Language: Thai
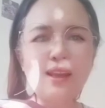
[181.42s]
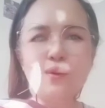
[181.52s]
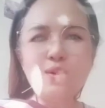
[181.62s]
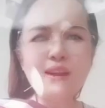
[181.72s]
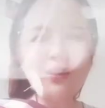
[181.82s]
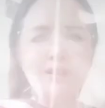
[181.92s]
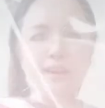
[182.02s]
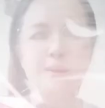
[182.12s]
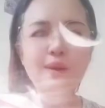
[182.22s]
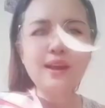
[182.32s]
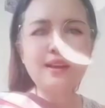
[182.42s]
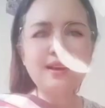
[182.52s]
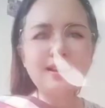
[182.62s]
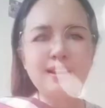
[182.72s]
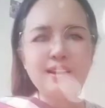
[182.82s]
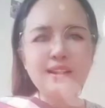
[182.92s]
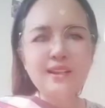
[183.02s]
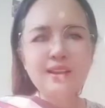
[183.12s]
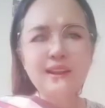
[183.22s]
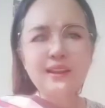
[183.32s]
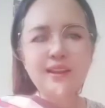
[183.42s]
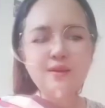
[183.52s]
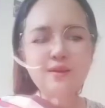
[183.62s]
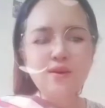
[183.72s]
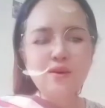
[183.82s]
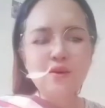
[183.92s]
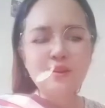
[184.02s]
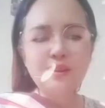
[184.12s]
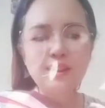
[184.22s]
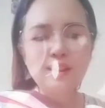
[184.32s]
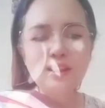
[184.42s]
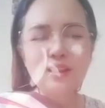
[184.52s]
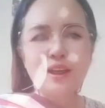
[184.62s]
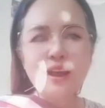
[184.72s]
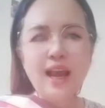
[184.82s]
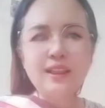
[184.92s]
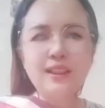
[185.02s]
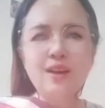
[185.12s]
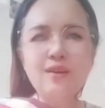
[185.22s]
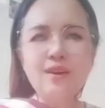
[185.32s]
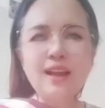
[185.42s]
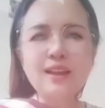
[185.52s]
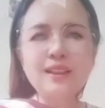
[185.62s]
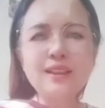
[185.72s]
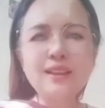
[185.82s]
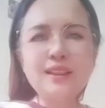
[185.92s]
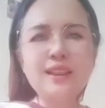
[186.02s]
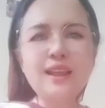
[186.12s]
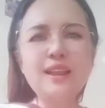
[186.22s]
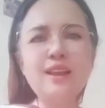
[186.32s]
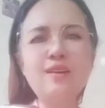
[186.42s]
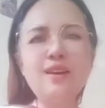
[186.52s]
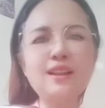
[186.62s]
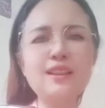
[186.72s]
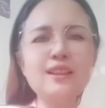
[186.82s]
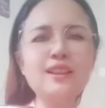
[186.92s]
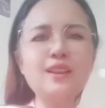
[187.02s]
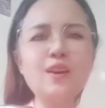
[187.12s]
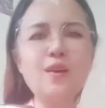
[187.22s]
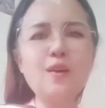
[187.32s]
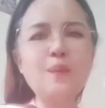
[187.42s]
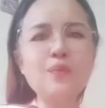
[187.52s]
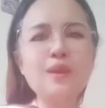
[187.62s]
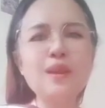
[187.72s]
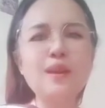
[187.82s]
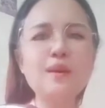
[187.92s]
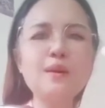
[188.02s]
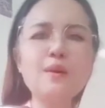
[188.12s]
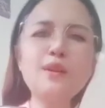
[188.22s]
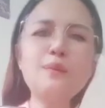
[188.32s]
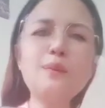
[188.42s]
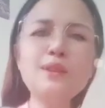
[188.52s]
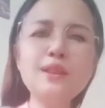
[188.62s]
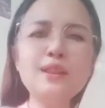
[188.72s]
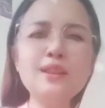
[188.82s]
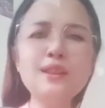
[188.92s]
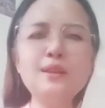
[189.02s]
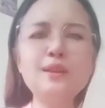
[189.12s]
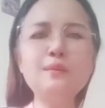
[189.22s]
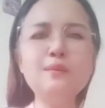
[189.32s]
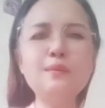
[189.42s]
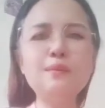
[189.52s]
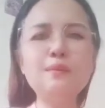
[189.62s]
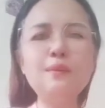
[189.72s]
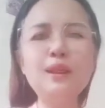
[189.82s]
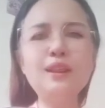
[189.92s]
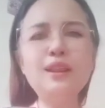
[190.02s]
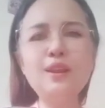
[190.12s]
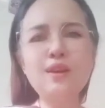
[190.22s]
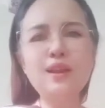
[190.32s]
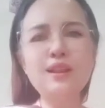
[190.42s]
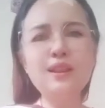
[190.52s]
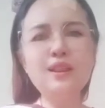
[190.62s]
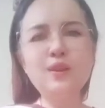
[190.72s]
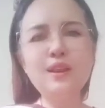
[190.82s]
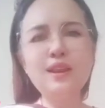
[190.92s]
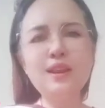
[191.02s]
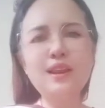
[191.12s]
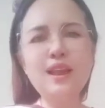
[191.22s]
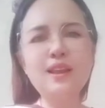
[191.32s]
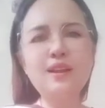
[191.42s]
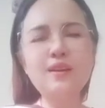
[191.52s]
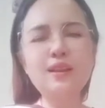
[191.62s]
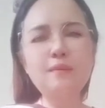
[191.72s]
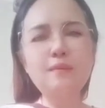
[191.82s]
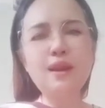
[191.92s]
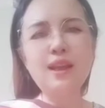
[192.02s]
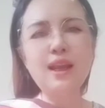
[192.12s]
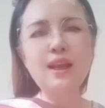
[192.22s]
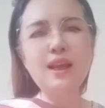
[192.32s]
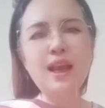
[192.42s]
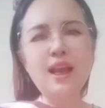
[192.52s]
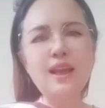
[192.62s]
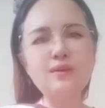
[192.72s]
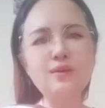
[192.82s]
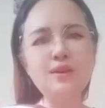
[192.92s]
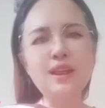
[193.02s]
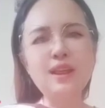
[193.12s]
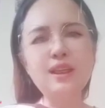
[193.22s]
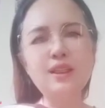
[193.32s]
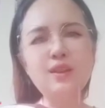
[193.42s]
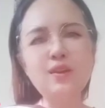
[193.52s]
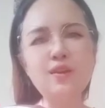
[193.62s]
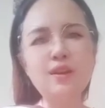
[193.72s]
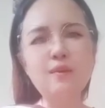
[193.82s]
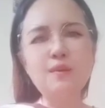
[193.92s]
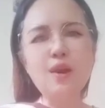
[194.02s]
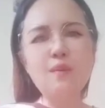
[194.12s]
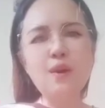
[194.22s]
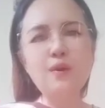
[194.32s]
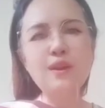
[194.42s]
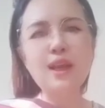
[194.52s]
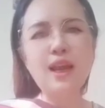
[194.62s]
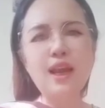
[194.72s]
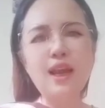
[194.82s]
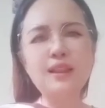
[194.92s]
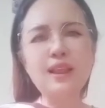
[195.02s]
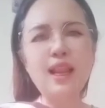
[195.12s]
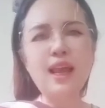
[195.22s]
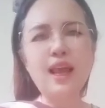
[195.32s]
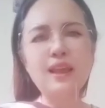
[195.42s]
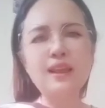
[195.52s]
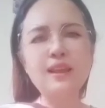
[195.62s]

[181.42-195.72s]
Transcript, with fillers: โรคอะไรสารพัดอันที่สองการเที่ยวกลางคืน การเที่ยวกลางคืนก็ก็จะไปเจอมิตรที่เที่ยวกลางคืนด้วยกัน แล้วก็ทำร้ายร่างกายสูญเสียเงินทอง ดื่มเหล้าเมายาอันตราย